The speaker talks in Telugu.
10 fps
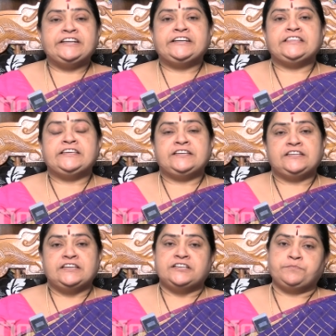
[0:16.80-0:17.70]
ఏంటిది
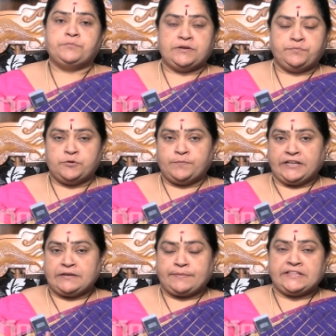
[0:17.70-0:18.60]
మా ఇప్పుడు
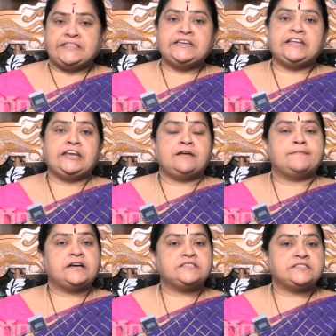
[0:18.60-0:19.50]
మనకి ప్రతీ నెల
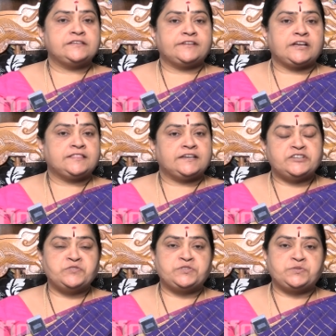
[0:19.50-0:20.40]
మాస శివరాత్రి
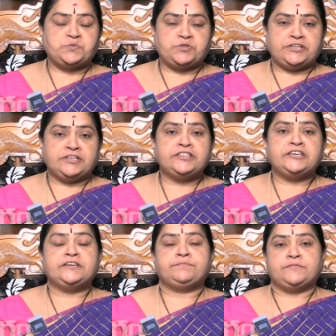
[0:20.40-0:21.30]
అనే వస్తుంది
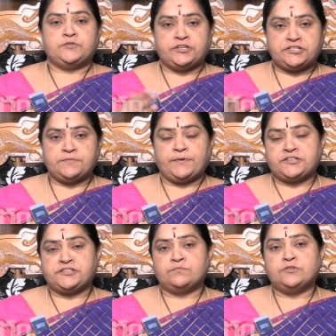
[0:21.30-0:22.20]
ఏంది
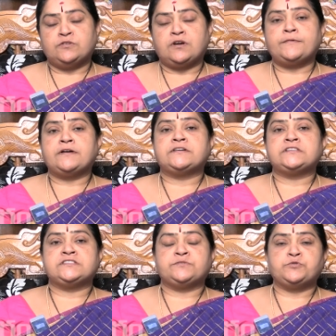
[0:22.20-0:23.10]
కృష్ణపక్షంలో
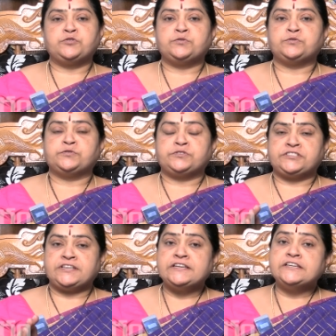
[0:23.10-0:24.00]
అమావాస్య ముందు రోజు
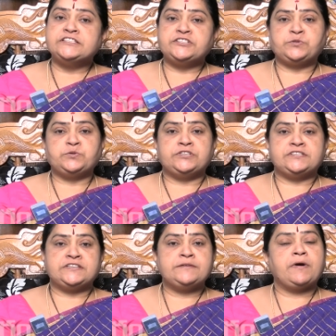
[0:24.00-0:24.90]
వచ్చే
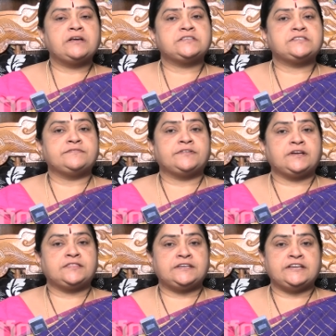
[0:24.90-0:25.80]
చతుర్దశిని మాస
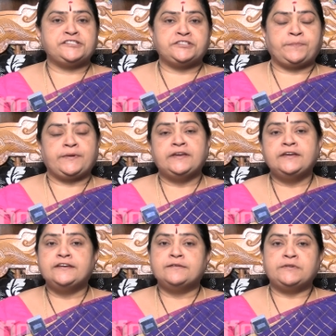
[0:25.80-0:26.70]
శివరాత్రి అని చెప్పి
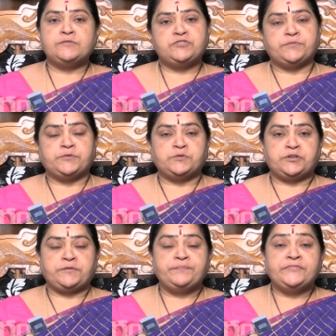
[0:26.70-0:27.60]
మనం
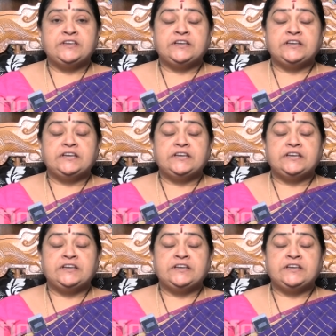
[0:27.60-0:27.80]
చెప్పుకుంటాం